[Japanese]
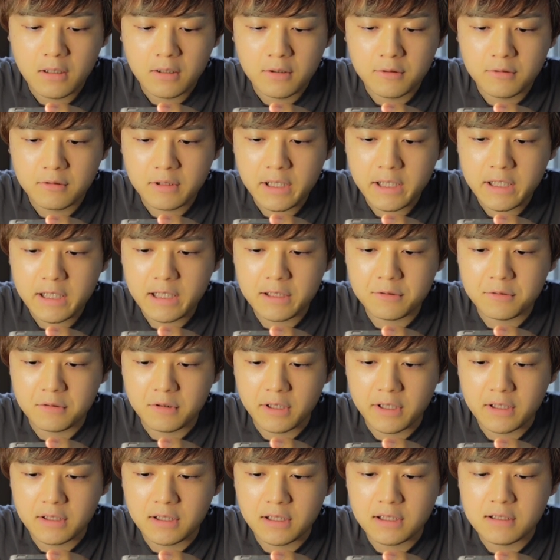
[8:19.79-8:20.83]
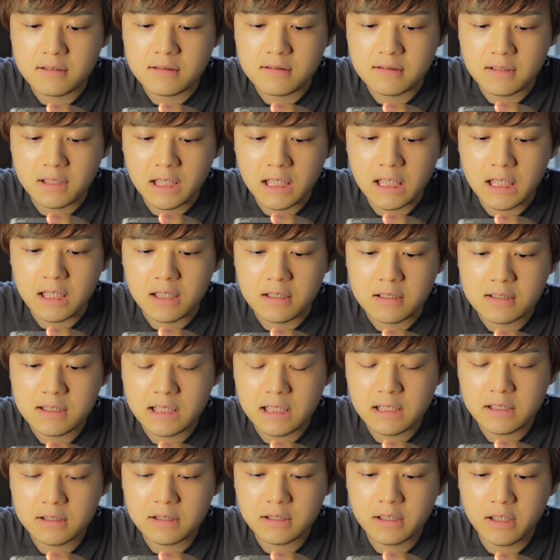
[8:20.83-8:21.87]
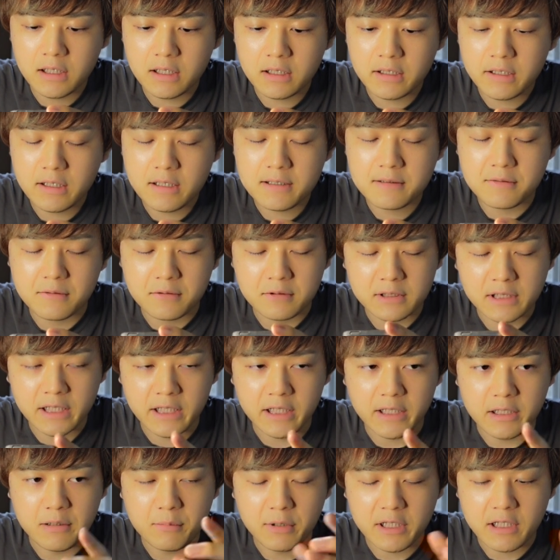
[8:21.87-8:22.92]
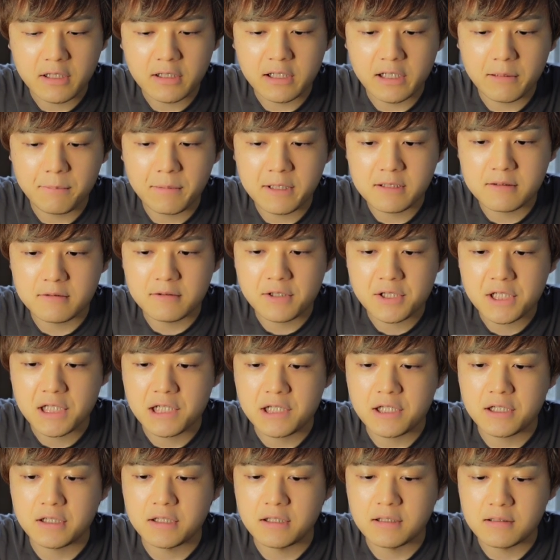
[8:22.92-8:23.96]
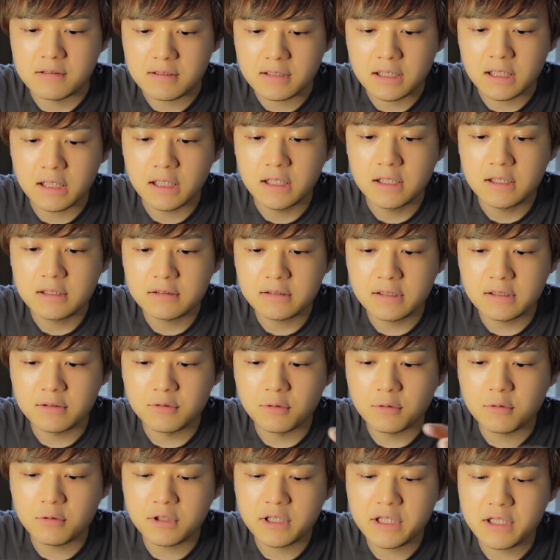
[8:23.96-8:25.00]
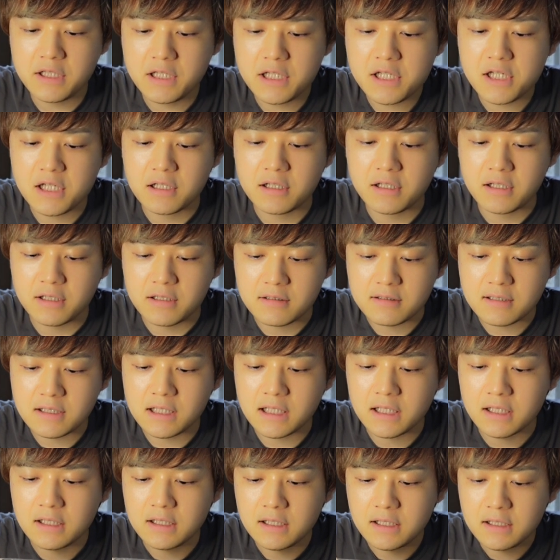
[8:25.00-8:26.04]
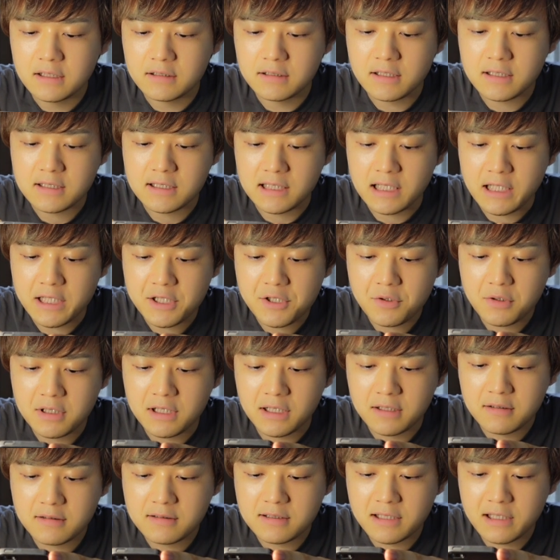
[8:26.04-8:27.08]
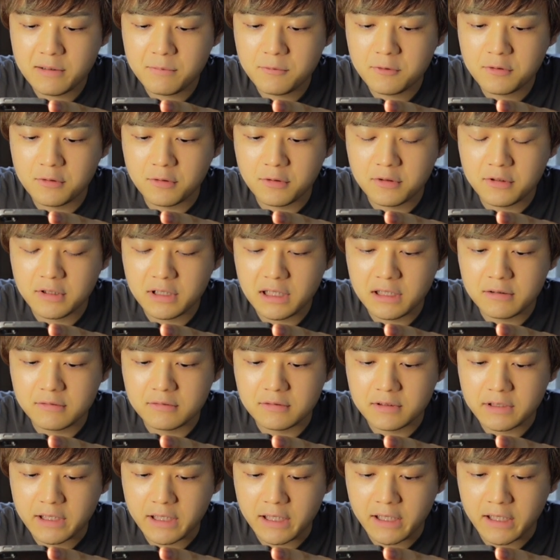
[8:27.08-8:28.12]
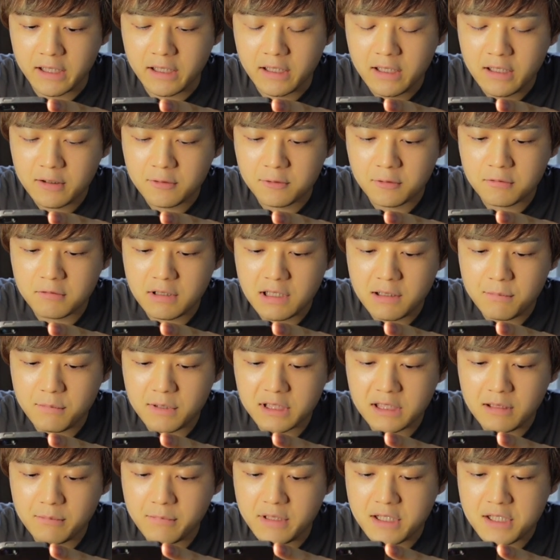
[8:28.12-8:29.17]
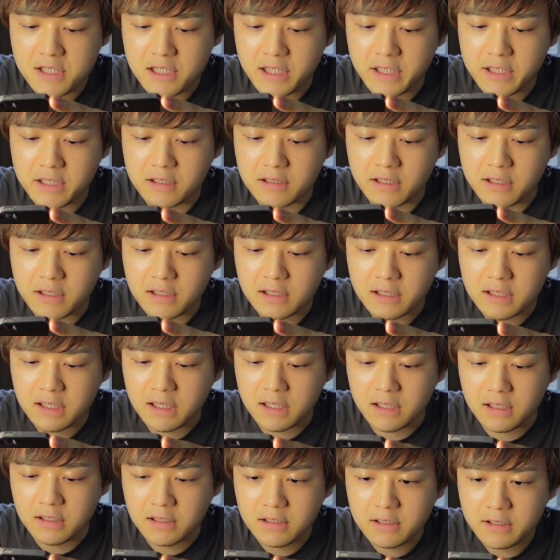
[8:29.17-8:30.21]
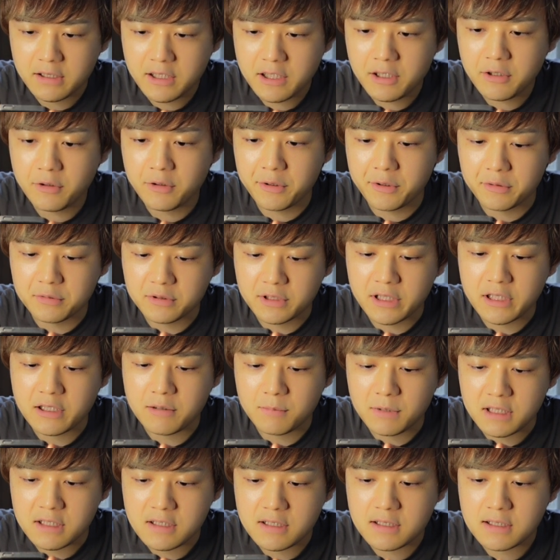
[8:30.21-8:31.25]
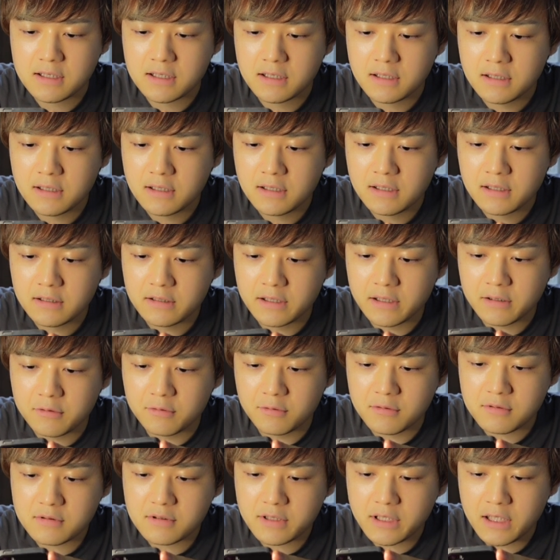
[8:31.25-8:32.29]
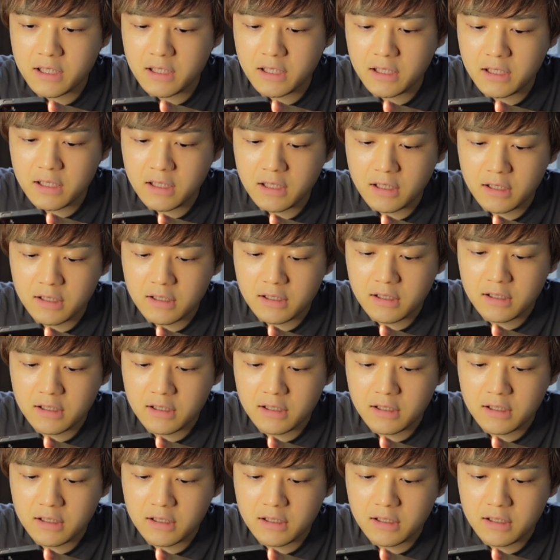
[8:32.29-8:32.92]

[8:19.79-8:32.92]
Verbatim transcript: フレイヤーのエンハンスがさんターン継続で今いっかいパズルしたじゃないですか。で残りにじゃないですか。で最初覚醒無効を食らうんで、ここはあんまダメージ入んないから木を呼んでいきます。でこの次